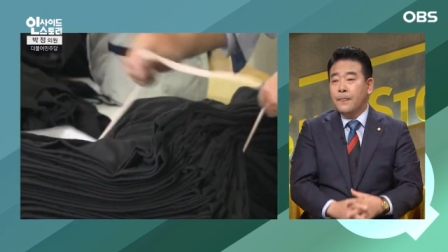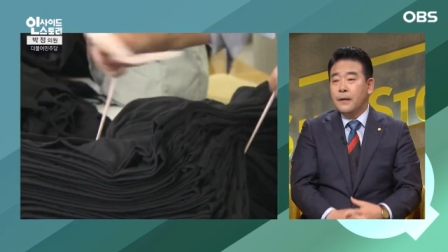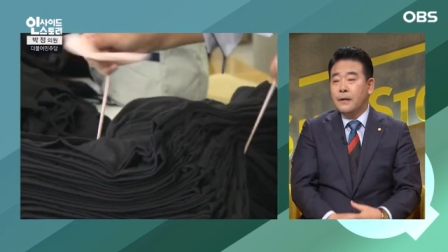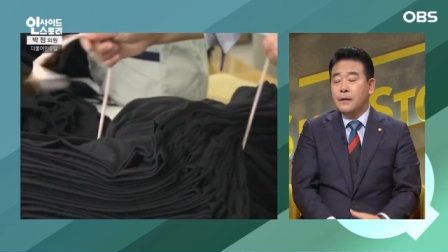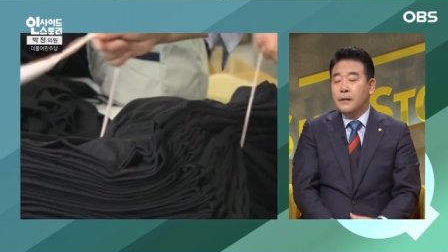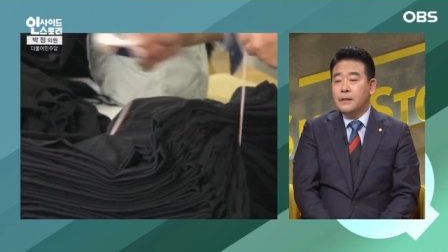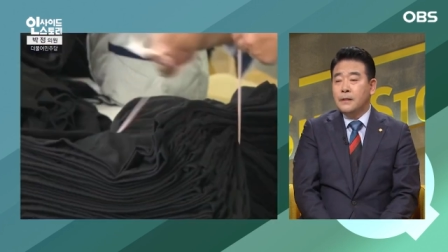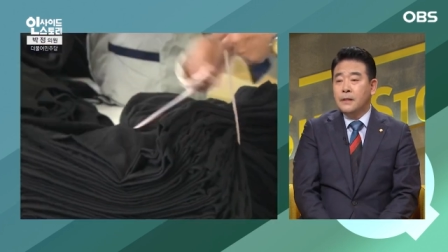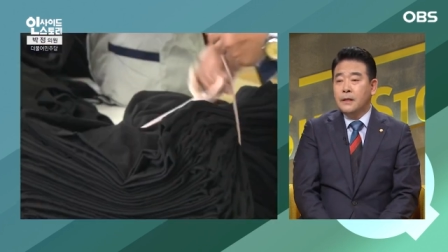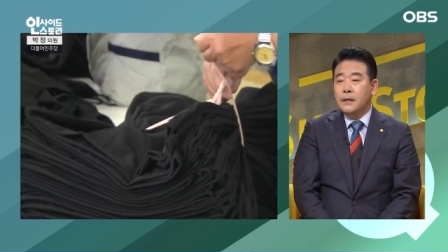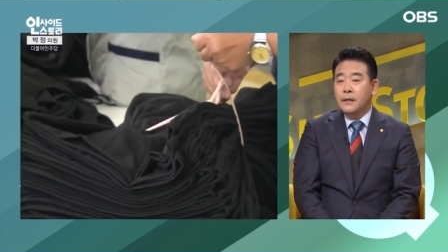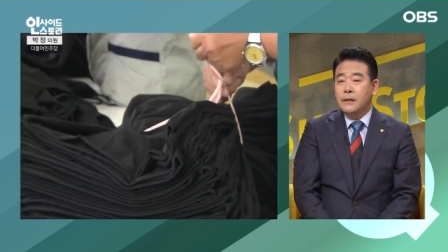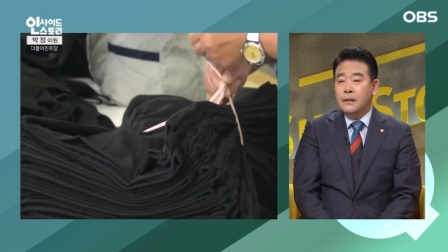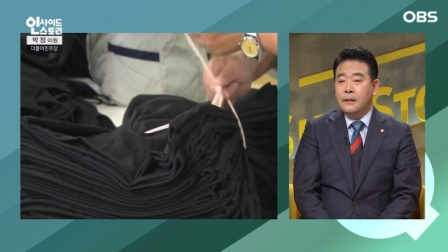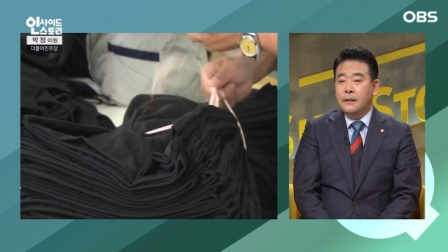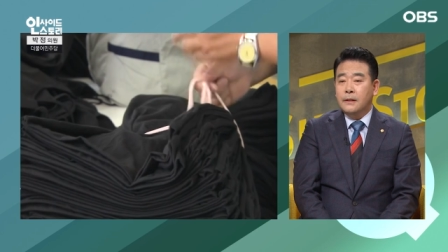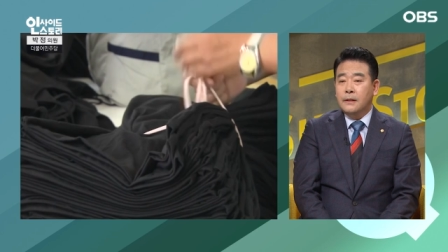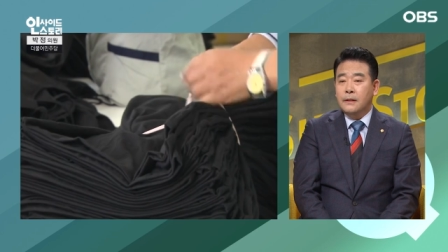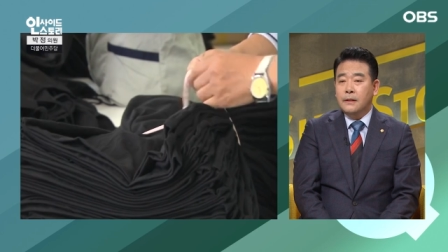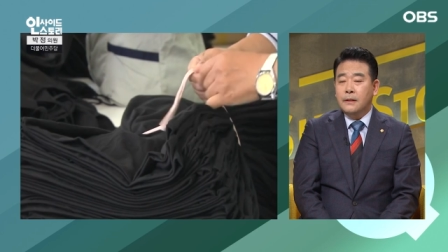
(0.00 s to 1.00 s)
어,
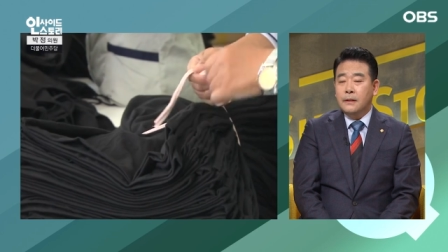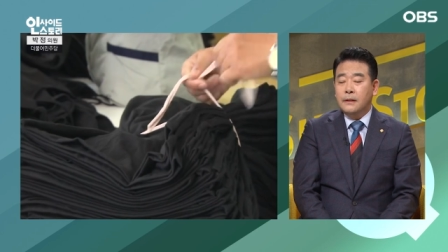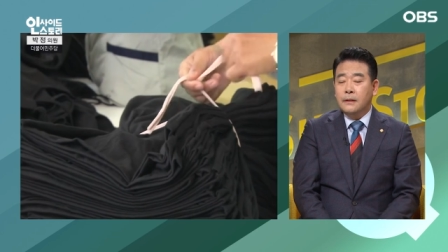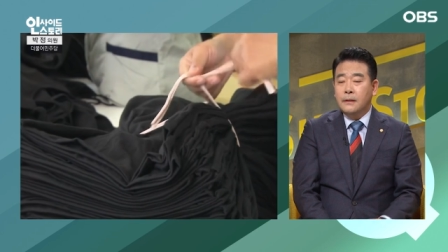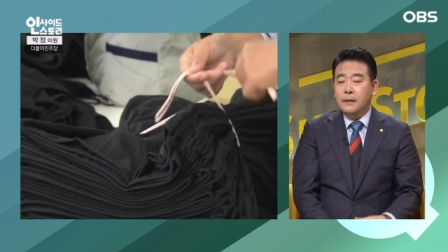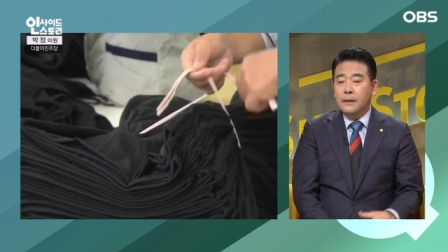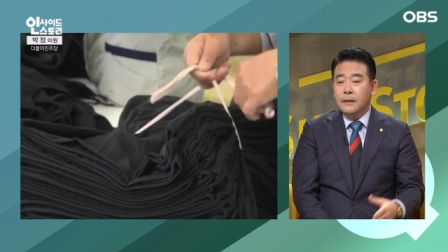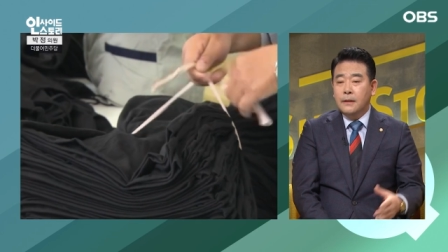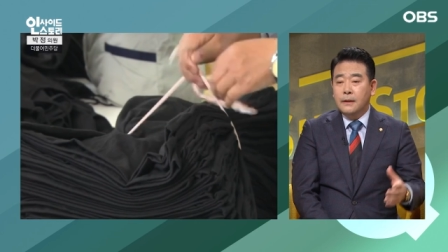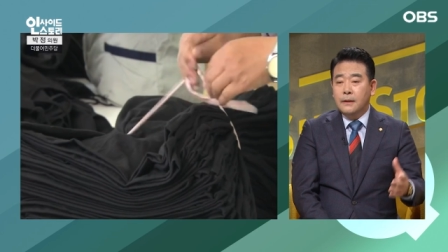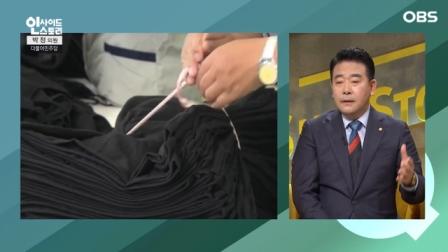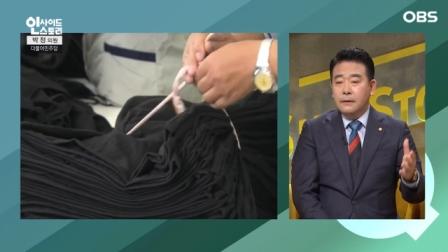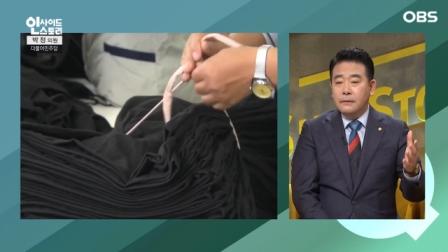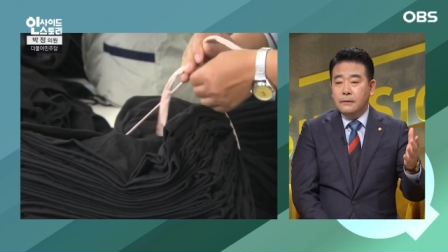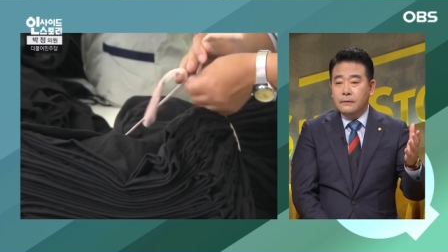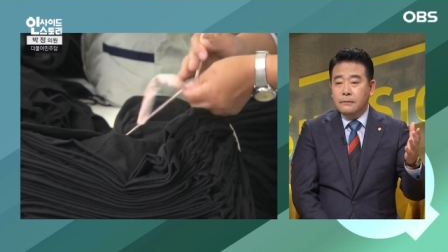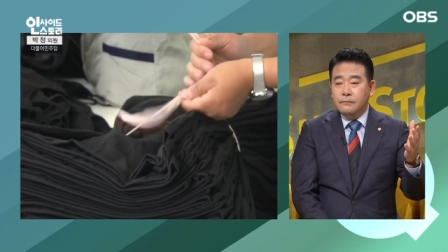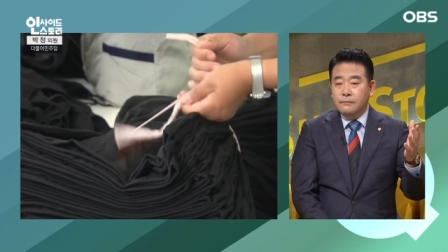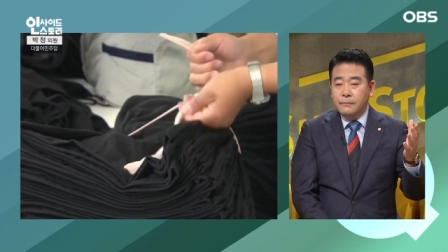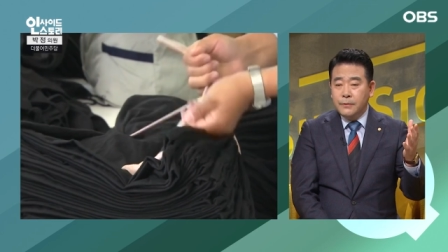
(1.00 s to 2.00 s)
이게 에,
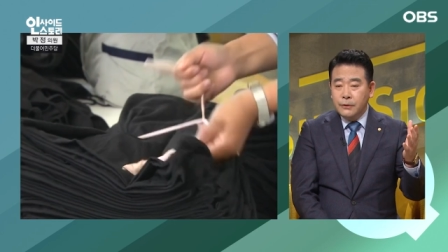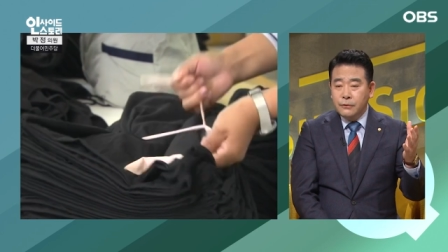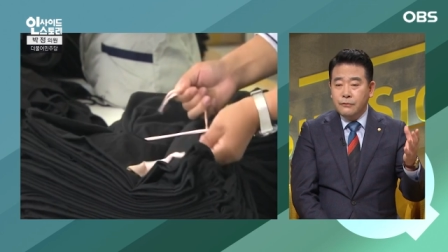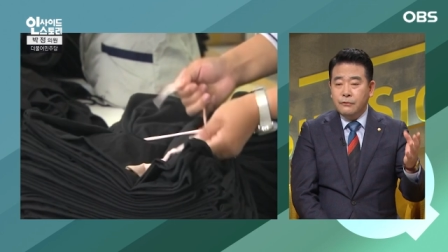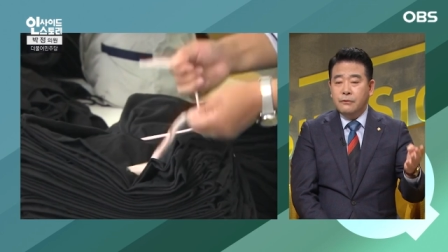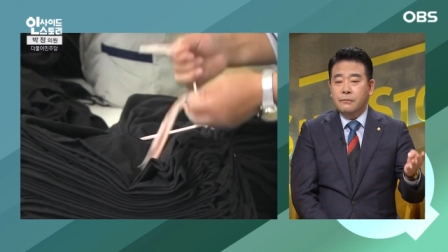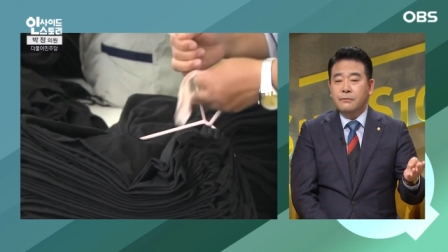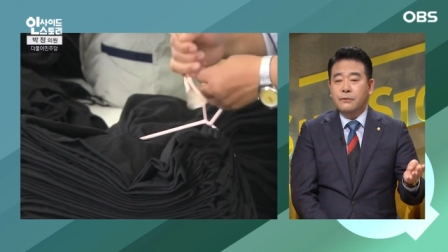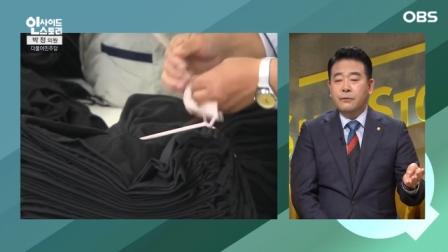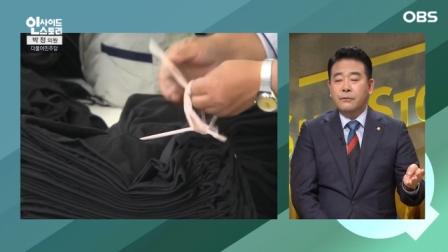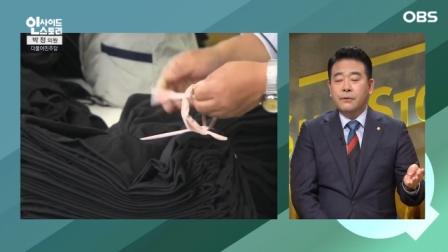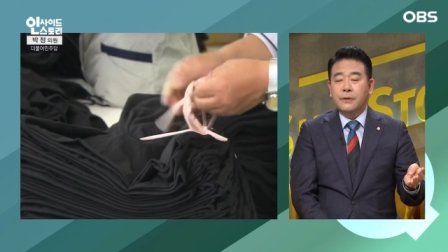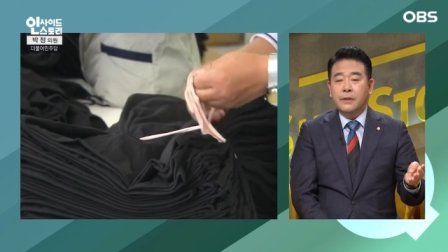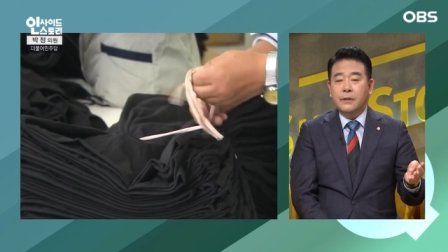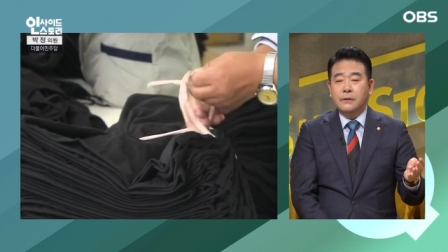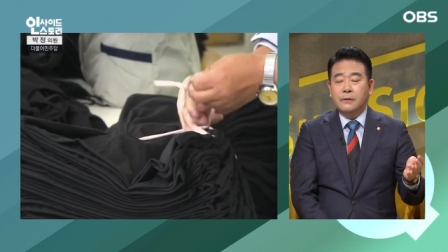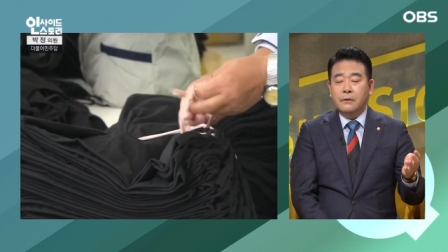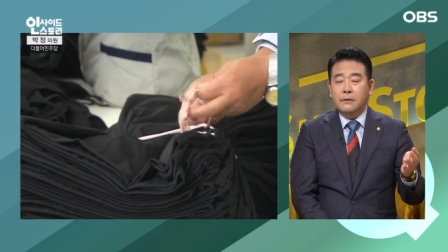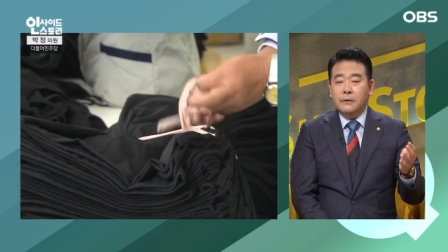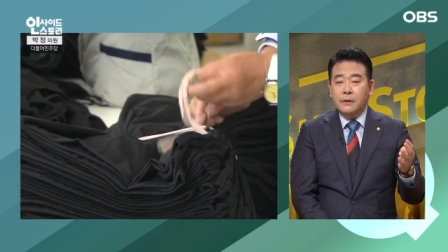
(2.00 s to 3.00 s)
미국을 비롯해서